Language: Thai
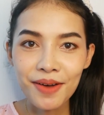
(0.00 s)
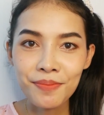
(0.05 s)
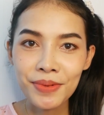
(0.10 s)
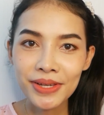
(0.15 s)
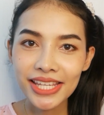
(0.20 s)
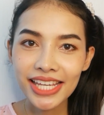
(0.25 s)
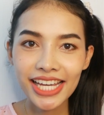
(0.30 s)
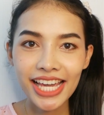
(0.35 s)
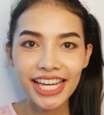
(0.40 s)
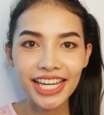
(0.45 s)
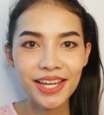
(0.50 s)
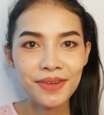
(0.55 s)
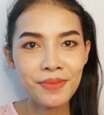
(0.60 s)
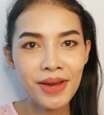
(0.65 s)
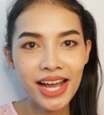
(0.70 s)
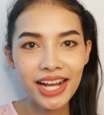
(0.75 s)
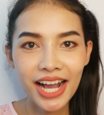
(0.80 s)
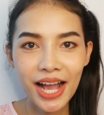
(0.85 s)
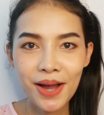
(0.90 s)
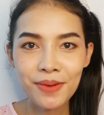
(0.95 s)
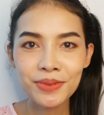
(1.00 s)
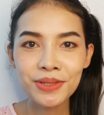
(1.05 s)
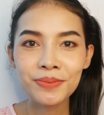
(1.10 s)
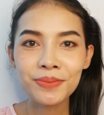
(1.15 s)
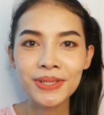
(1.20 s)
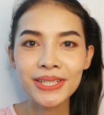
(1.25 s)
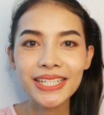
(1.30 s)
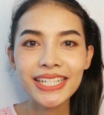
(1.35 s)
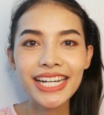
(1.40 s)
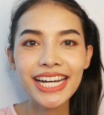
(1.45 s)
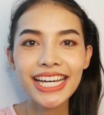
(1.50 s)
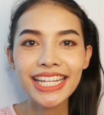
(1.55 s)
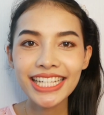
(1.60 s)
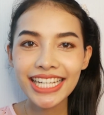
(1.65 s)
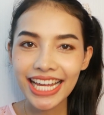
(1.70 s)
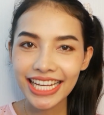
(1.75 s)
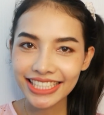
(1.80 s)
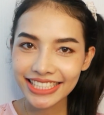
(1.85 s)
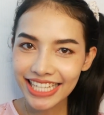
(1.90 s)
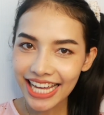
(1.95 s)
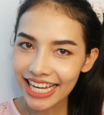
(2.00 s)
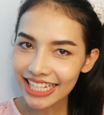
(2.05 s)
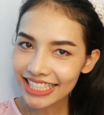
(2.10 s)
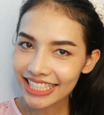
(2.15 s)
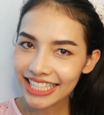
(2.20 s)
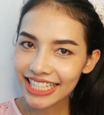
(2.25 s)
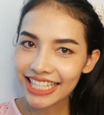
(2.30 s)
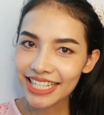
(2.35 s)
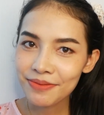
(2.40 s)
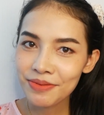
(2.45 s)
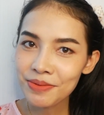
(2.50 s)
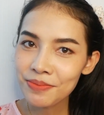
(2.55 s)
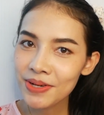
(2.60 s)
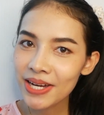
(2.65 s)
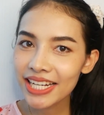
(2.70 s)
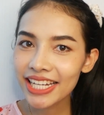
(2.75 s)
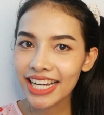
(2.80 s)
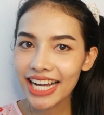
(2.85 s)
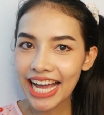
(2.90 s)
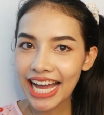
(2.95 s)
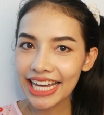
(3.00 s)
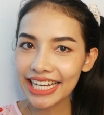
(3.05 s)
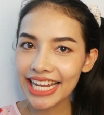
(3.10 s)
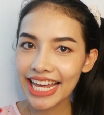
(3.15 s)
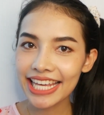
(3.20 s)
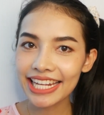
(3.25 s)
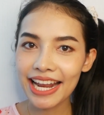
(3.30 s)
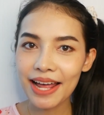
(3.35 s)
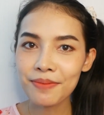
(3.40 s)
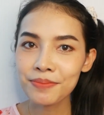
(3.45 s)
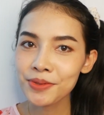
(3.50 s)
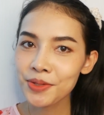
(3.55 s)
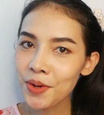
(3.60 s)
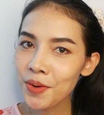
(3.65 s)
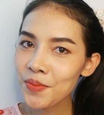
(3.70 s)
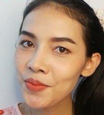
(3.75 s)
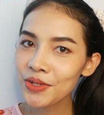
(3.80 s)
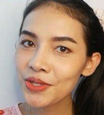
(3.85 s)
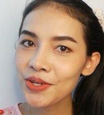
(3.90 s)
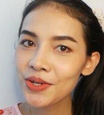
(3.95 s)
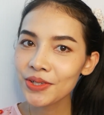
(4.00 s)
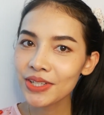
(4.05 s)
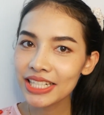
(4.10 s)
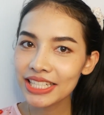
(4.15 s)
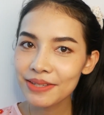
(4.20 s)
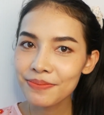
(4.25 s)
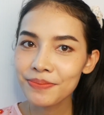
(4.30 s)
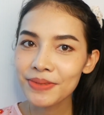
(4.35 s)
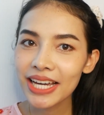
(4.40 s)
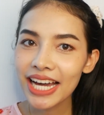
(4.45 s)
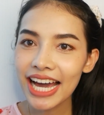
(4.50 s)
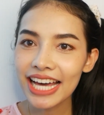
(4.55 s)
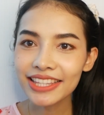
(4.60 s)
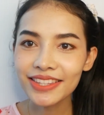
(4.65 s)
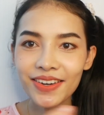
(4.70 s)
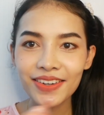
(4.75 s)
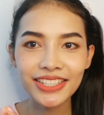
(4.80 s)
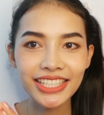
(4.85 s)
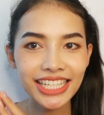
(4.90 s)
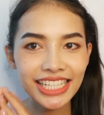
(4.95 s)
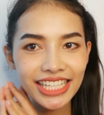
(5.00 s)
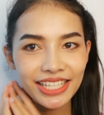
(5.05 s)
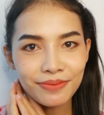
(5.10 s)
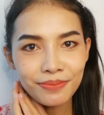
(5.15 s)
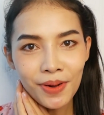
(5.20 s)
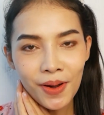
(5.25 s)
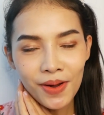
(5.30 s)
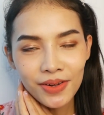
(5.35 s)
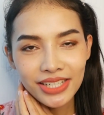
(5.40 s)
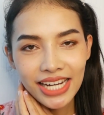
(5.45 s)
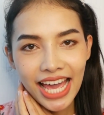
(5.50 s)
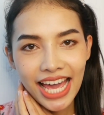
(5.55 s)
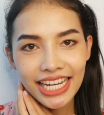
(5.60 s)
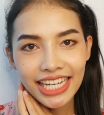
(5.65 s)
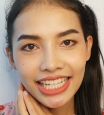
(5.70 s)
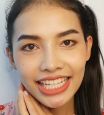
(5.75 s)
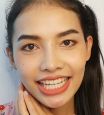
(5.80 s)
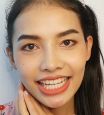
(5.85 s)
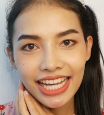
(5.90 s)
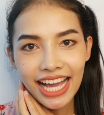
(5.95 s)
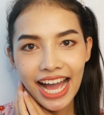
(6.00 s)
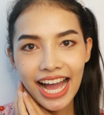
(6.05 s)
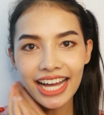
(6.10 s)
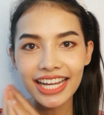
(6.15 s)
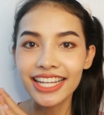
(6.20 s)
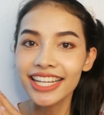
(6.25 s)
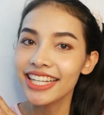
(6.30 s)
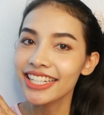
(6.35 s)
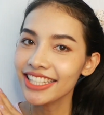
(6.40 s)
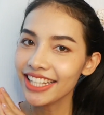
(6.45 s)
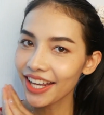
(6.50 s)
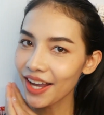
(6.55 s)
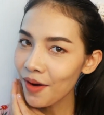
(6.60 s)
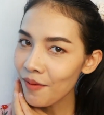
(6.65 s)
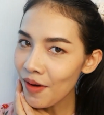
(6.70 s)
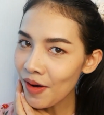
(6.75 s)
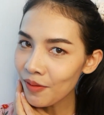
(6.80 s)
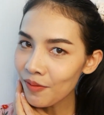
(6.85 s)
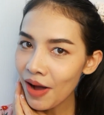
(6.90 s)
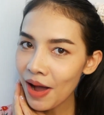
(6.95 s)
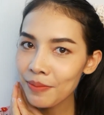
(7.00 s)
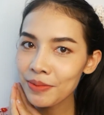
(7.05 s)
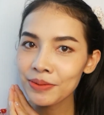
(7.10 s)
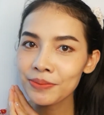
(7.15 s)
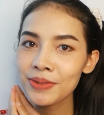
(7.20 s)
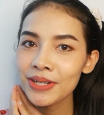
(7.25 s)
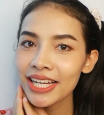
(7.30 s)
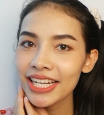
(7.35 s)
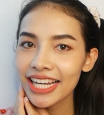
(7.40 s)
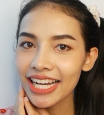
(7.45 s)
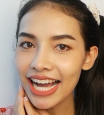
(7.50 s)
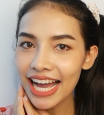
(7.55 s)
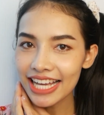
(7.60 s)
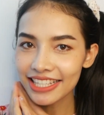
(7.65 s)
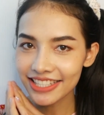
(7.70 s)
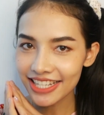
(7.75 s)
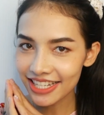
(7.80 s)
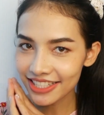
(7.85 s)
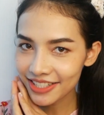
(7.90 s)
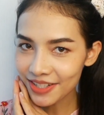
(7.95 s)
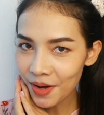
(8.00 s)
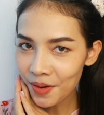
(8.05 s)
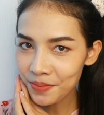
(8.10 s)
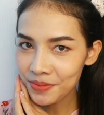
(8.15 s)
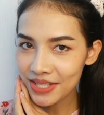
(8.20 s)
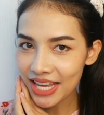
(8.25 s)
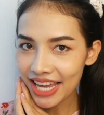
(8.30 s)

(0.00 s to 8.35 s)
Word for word: เป็นยังไงกันบ้างคะเพื่อนๆหลังจากที่เพื่อนๆนะคะได้รับชมวิดีโอคลิปนะคะตอนที่หนิงพอกหน้านั่นเองค่ะหนิงก็หวังว่าเพื่อนๆนะคะจะชอ